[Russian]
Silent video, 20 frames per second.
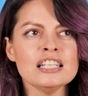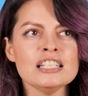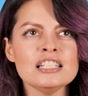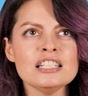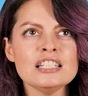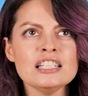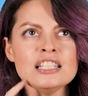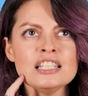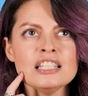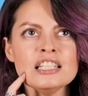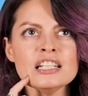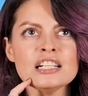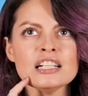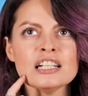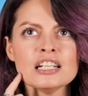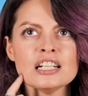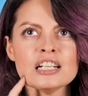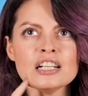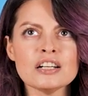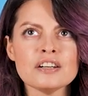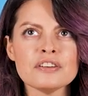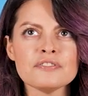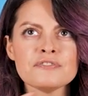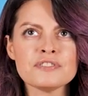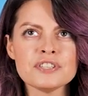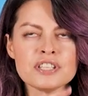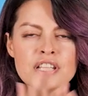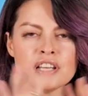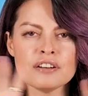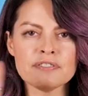И
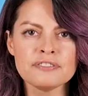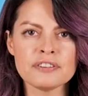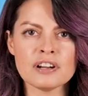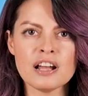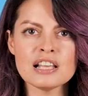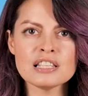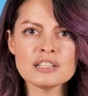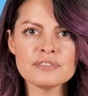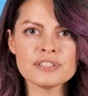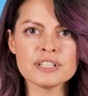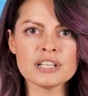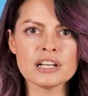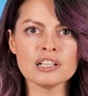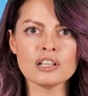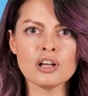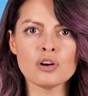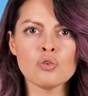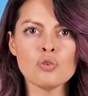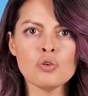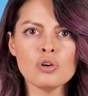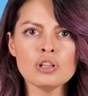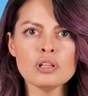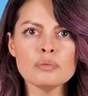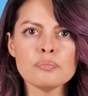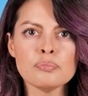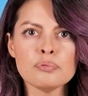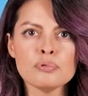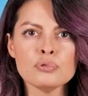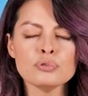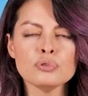все фразы, все глаголы
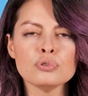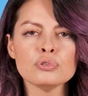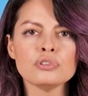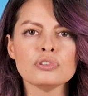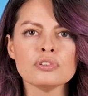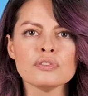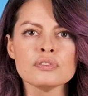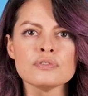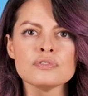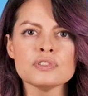будут э,